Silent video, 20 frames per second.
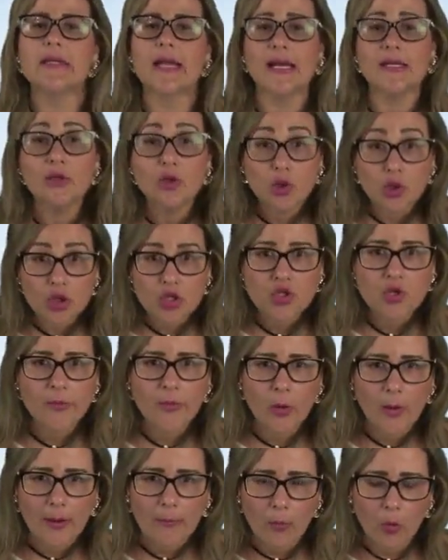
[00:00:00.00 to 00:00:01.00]
Traduzo,
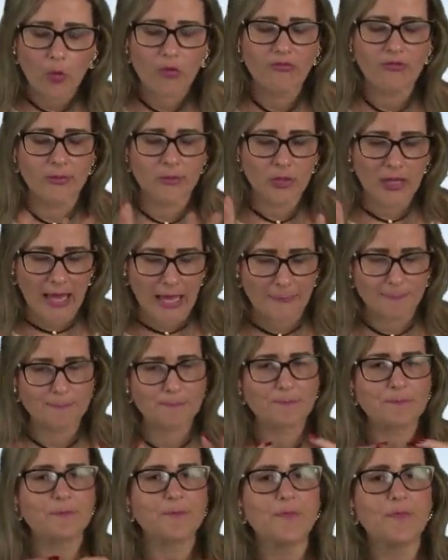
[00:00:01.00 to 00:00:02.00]
meu amor. Vamos lá.
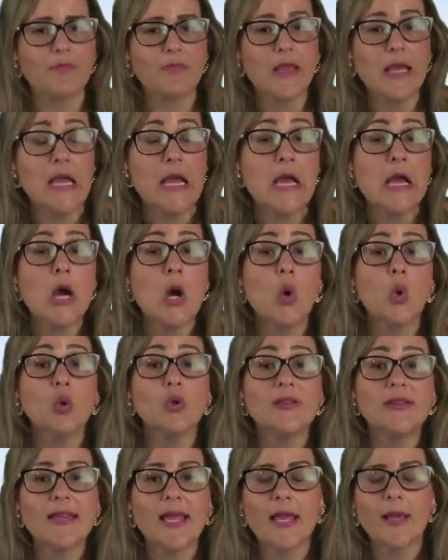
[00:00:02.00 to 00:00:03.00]

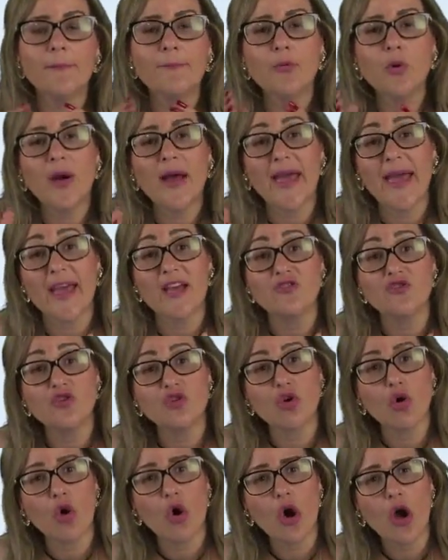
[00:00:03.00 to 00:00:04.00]
O tempo
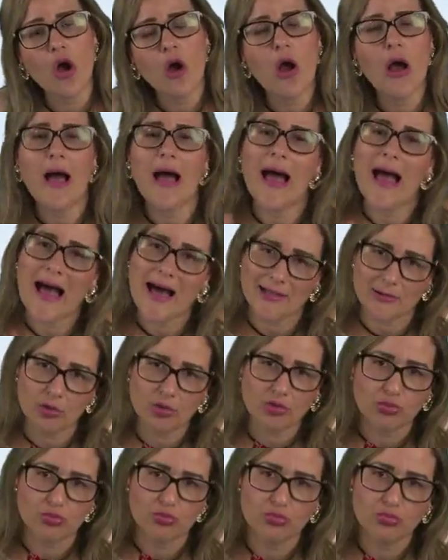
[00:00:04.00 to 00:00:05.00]
rege o
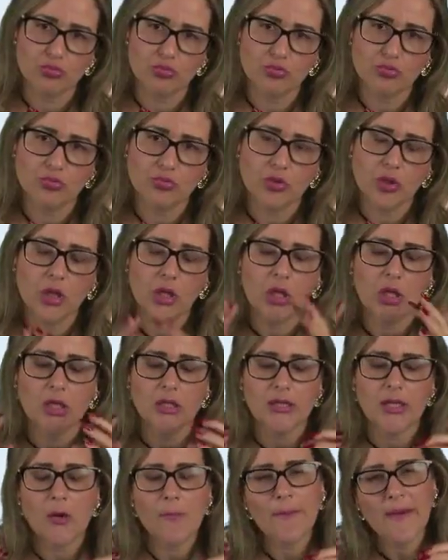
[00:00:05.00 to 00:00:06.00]
ato.
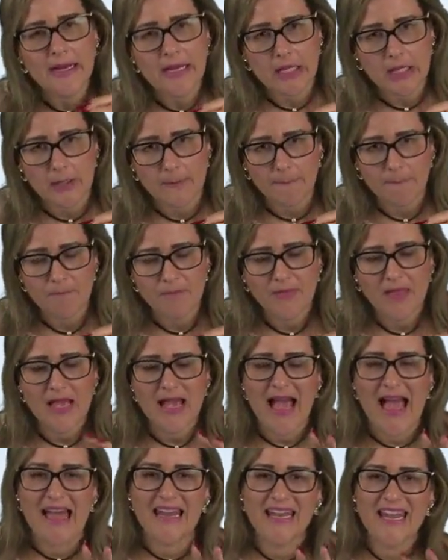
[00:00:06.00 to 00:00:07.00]
Então, peraí.
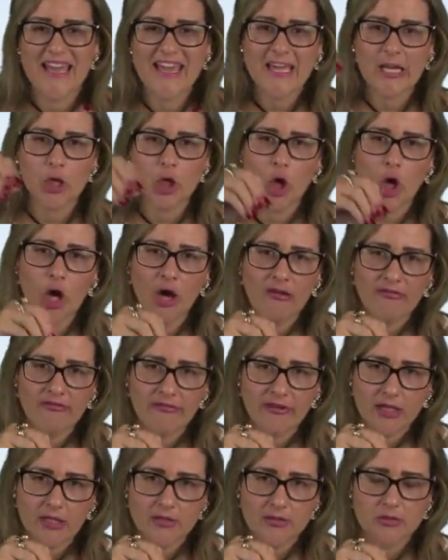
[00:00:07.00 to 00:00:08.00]
A lei é
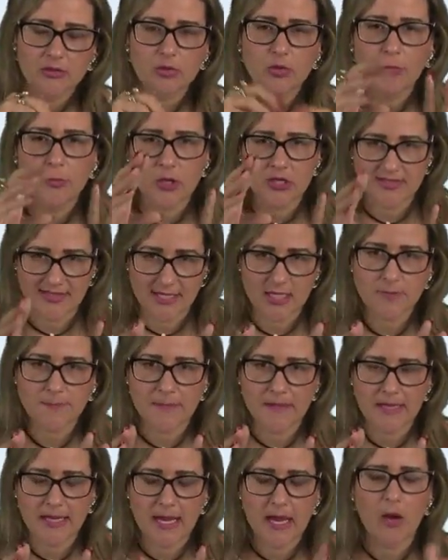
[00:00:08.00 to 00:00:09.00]
nova no
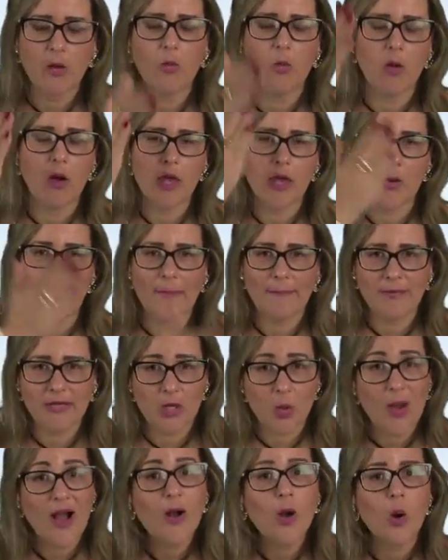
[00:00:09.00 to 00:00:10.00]
processo penal, eu
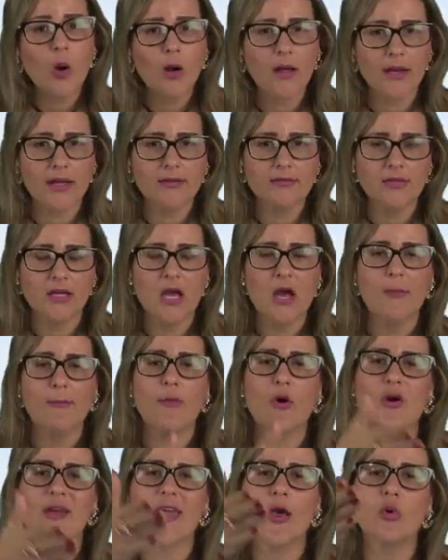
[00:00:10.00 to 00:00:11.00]
aplico agora.
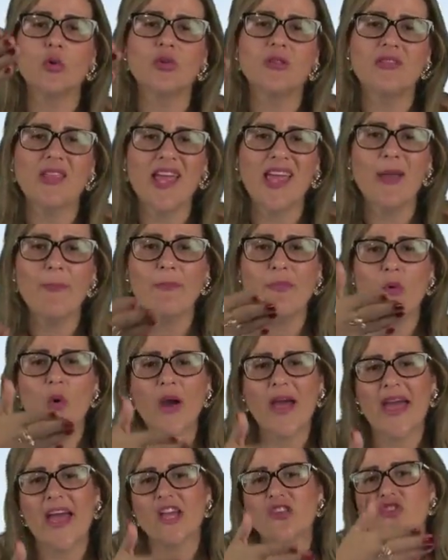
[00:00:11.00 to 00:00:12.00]
Porque o
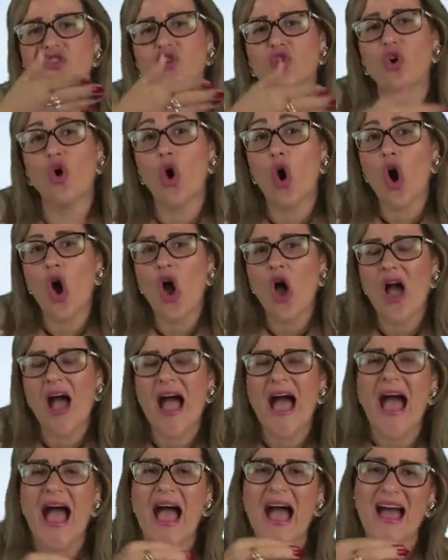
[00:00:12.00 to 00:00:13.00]
tempo rege o
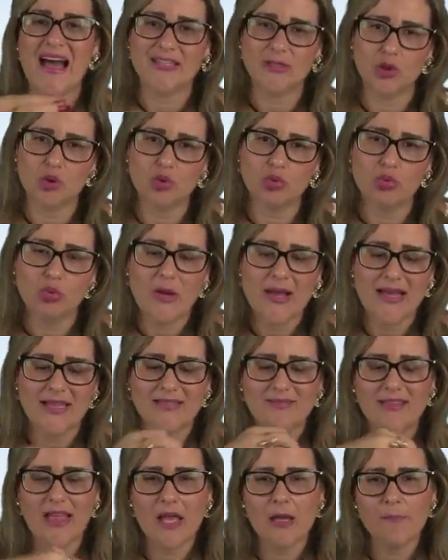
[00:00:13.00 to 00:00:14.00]
ato
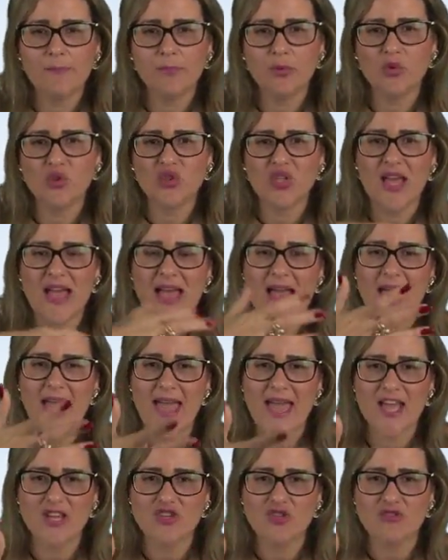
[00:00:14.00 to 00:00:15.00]
tempus
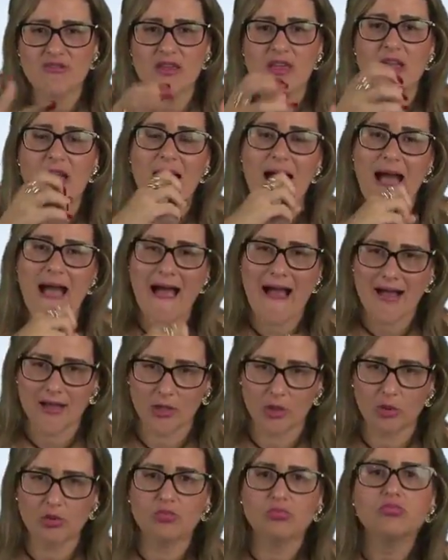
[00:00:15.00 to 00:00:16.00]
regit
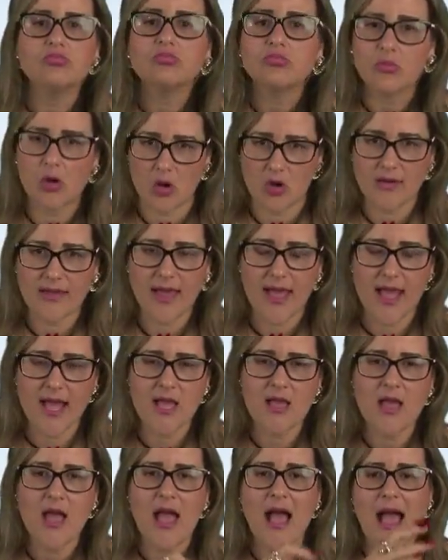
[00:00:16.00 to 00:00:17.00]
actum,
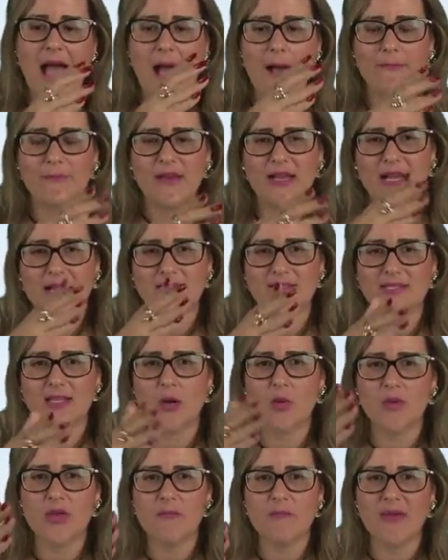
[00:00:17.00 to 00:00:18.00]
ok?
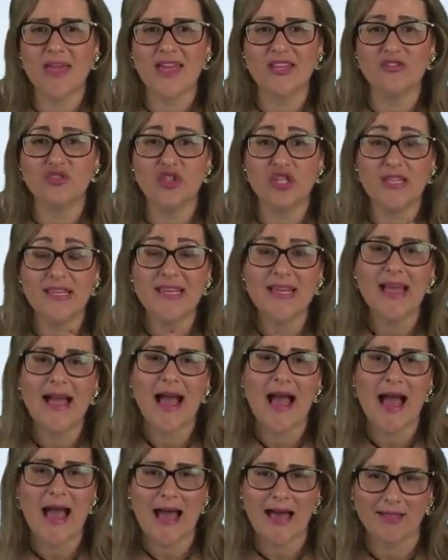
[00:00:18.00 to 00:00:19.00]
Aplicação
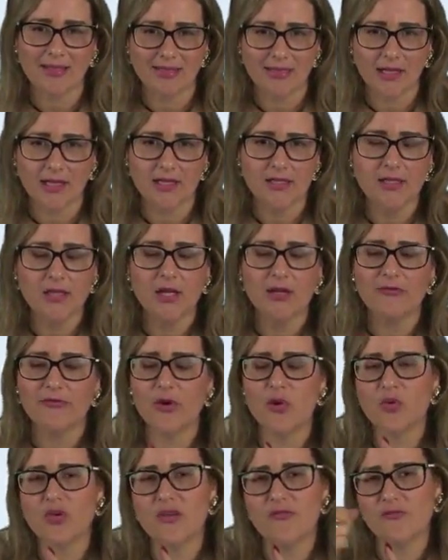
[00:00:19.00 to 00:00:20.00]
imediata
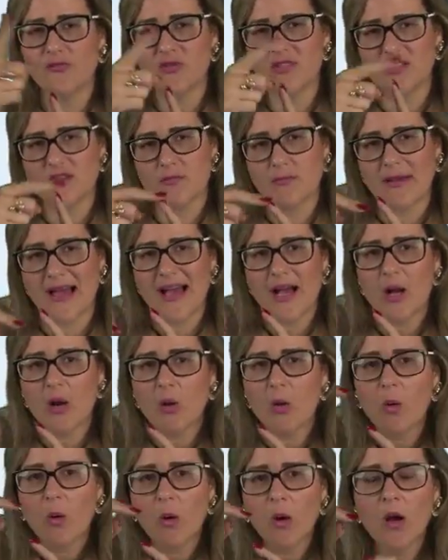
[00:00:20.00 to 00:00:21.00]
foi o que você
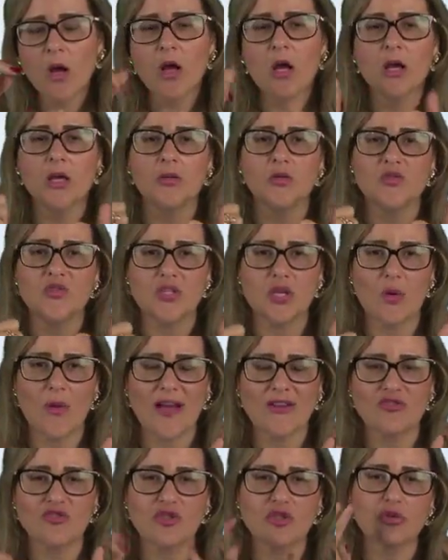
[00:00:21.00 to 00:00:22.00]
marcou no
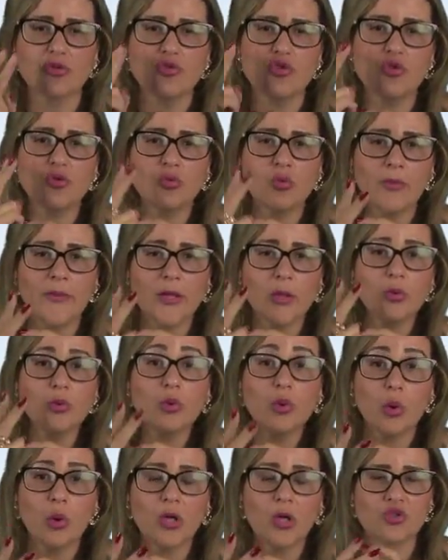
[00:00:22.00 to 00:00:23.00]
seu artigo de número
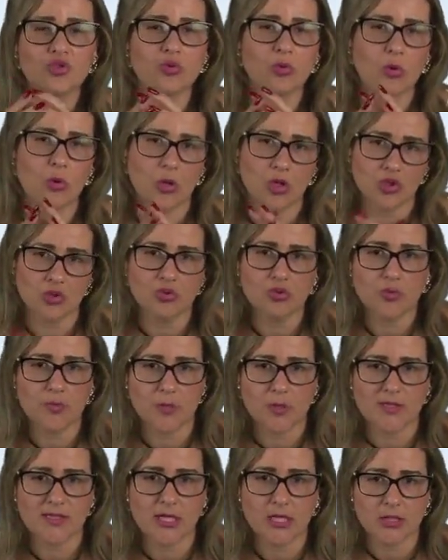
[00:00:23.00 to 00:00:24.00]
2 do Código
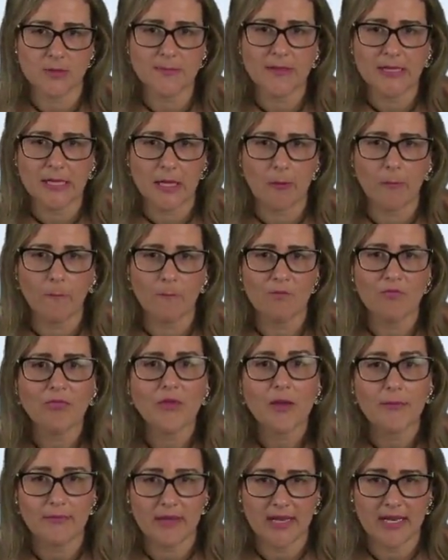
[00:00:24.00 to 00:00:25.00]
de Processo Penal,
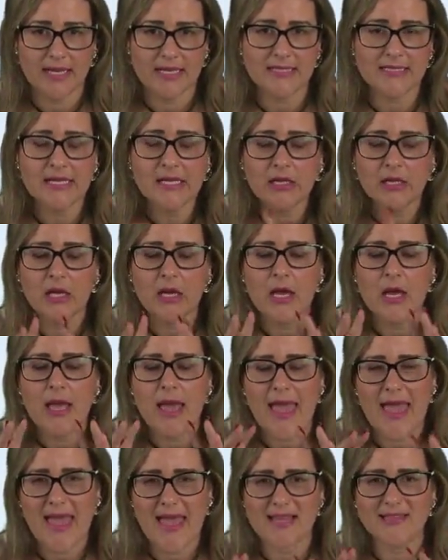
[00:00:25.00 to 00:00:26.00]
beleza?
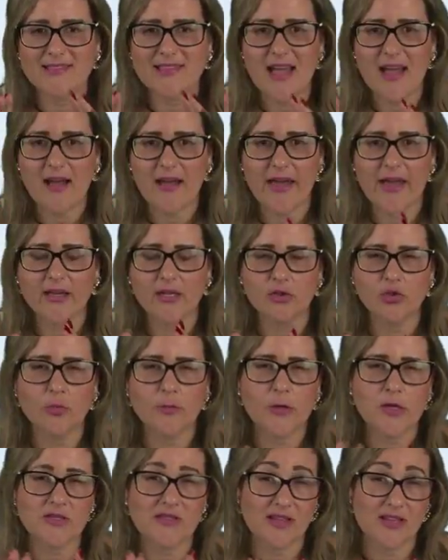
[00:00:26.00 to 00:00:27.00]
Essa é a regra
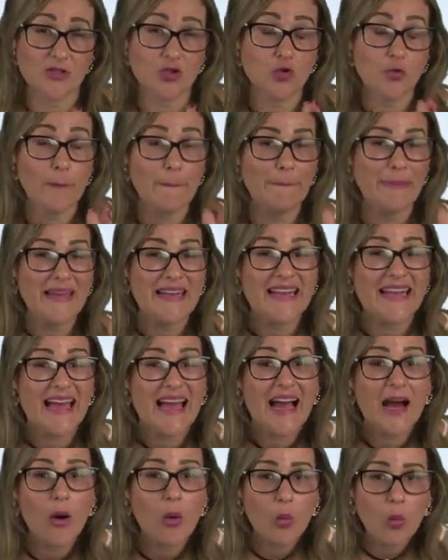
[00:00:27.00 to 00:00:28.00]
do processo
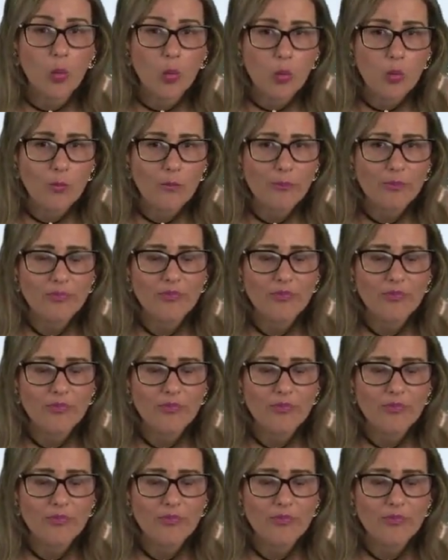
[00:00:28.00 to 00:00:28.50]
penal.